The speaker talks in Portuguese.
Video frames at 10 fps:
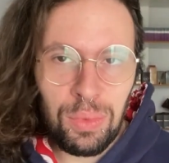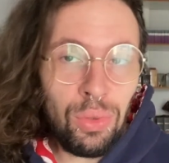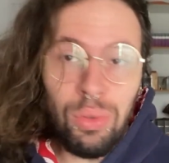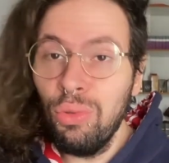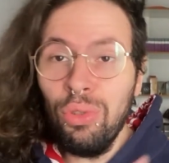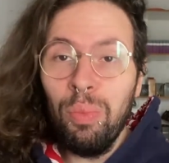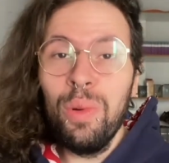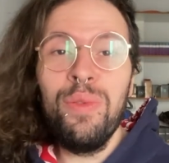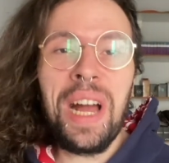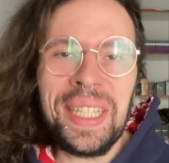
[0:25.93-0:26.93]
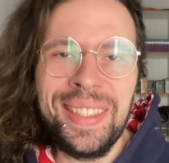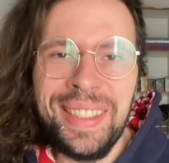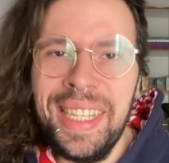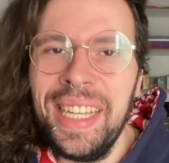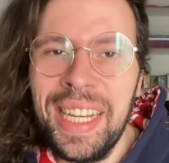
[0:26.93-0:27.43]
tudo, tudo por
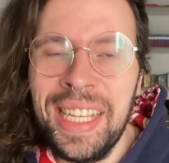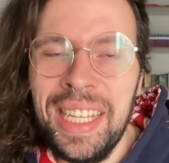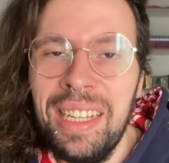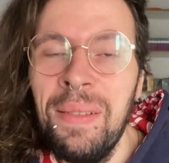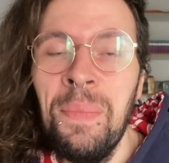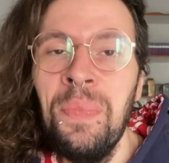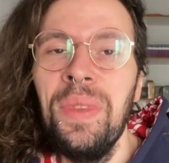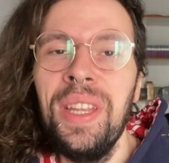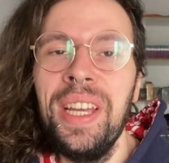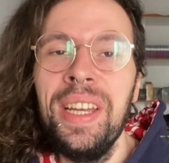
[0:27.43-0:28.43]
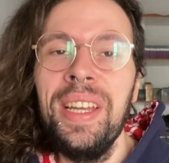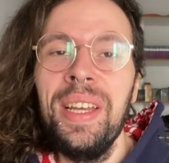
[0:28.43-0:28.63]
fazer aqui, né?